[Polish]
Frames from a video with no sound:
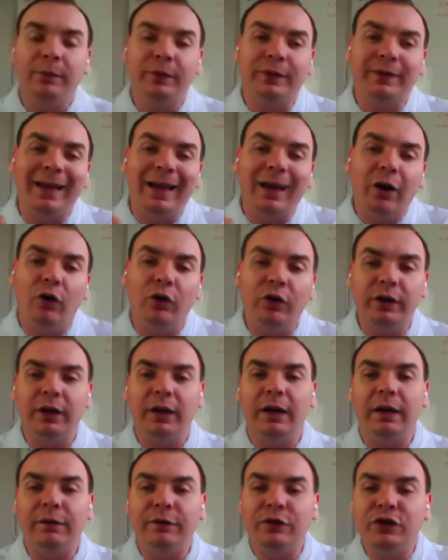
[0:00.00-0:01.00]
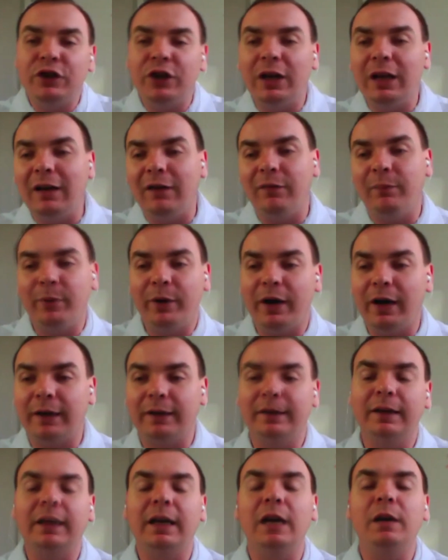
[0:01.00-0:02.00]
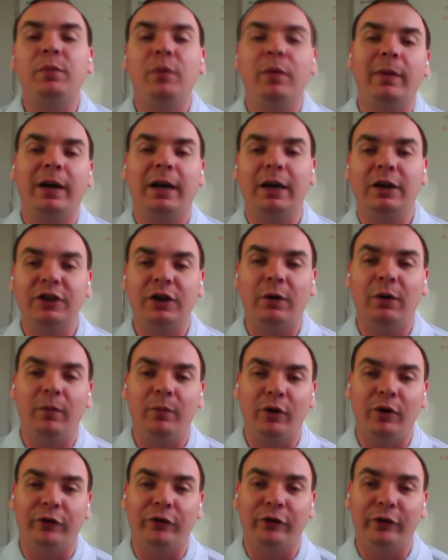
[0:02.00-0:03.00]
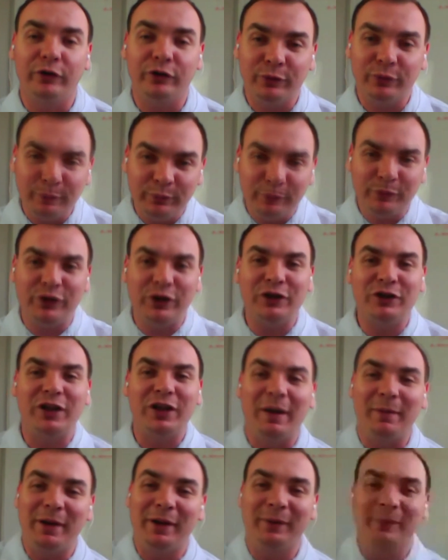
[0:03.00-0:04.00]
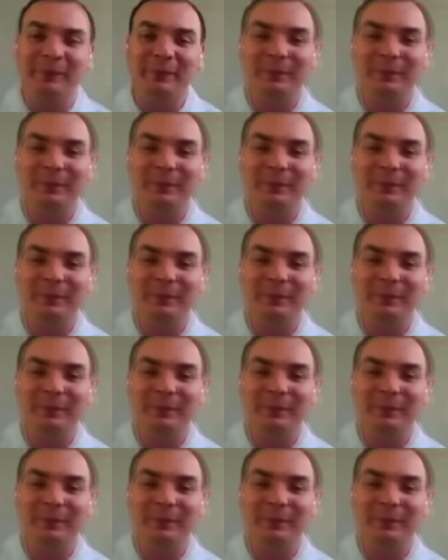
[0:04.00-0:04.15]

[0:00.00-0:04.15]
teorię wciela w praktykę i pomaga działom rosnąć. Cześć Damian.